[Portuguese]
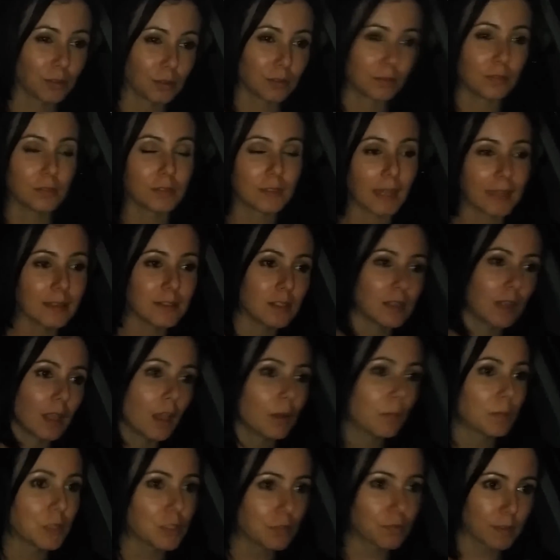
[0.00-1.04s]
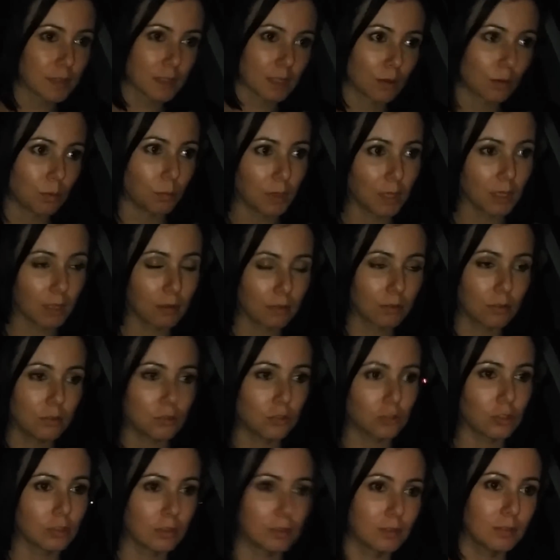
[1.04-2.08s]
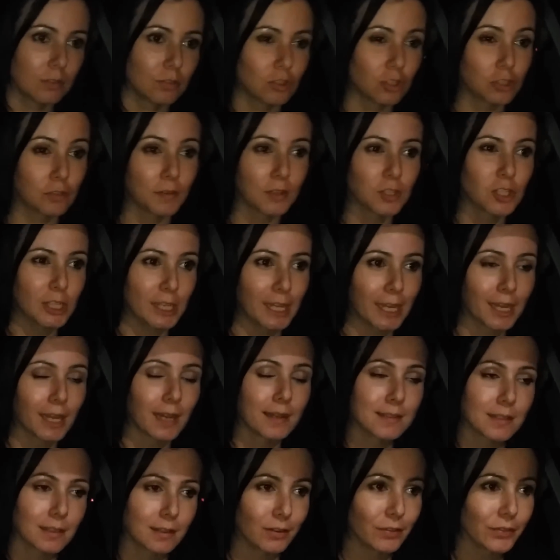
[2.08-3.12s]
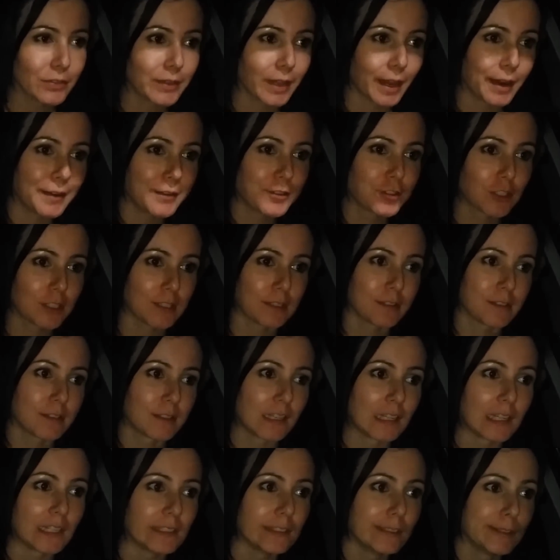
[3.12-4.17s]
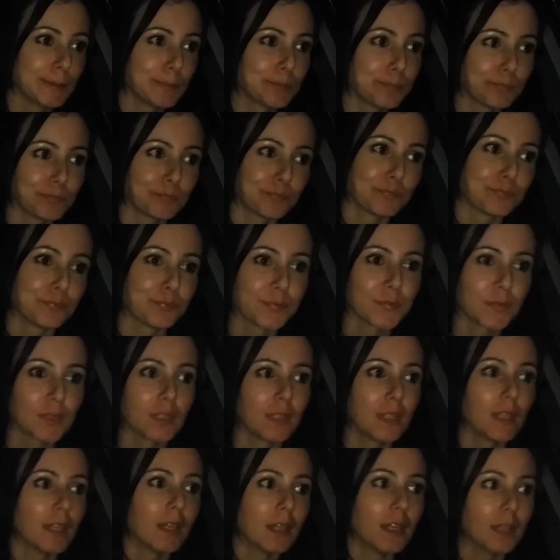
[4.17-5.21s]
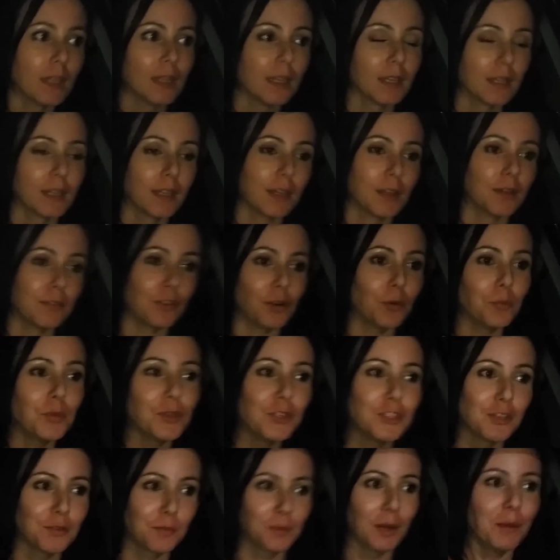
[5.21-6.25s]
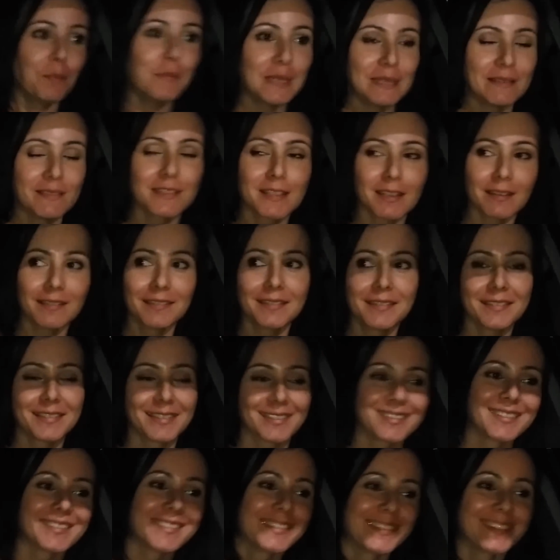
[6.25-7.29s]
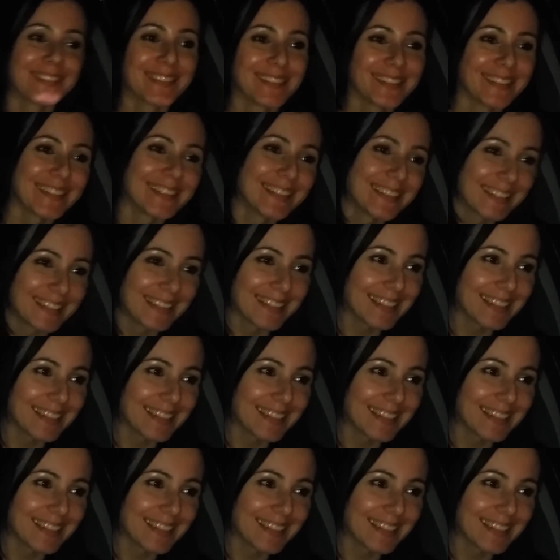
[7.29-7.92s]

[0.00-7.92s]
não tô com vontade nenhuma de fazer comida hoje. A gente vai chegar em casa tão tarde, cansada de pizza. Vamos pedir uma pizza? Vamos.